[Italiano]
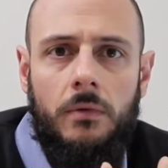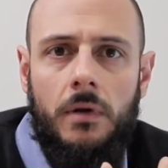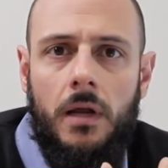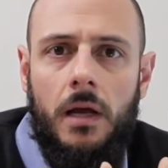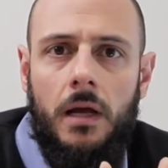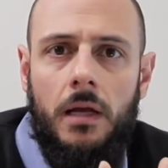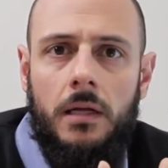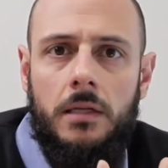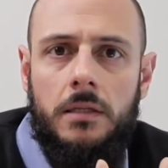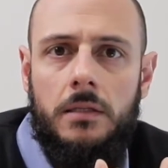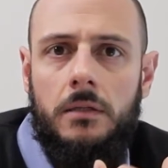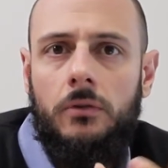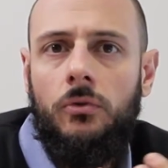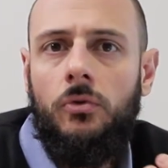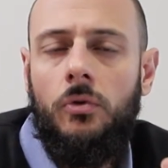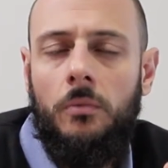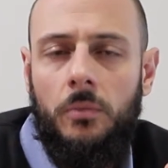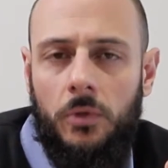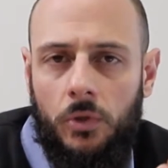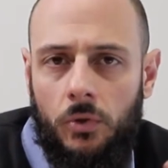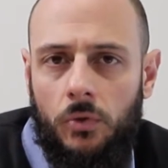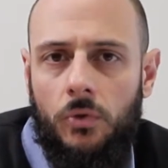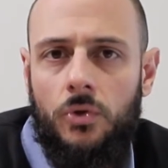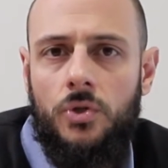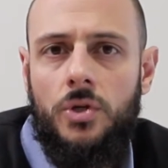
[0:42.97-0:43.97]
una
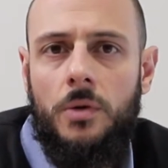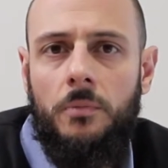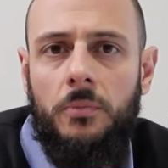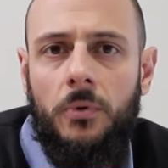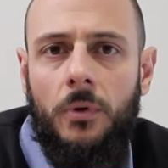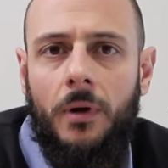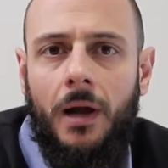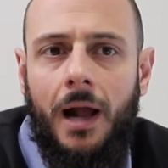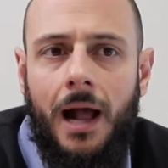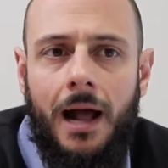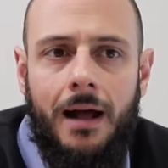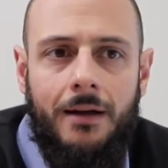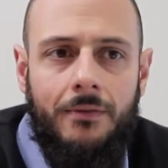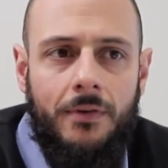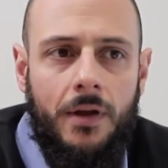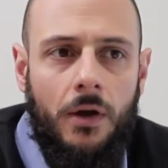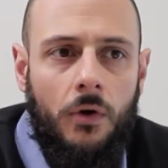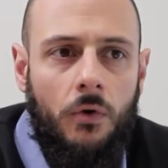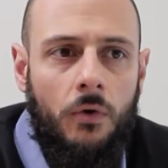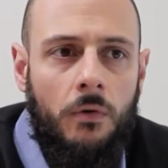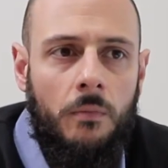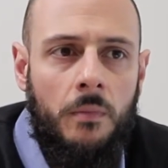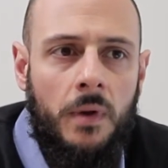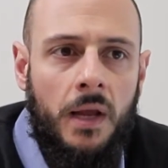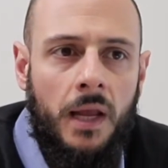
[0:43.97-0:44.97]
sintomatologia più grave
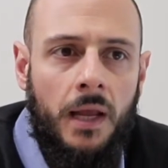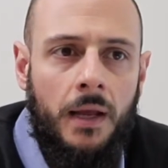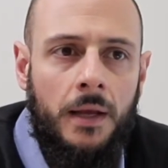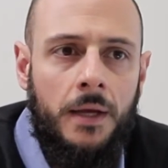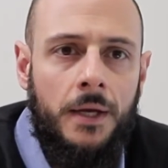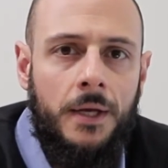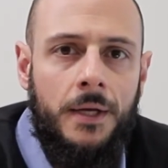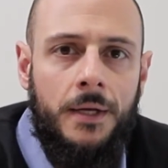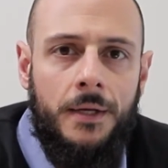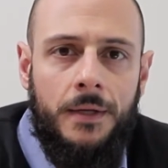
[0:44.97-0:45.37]
come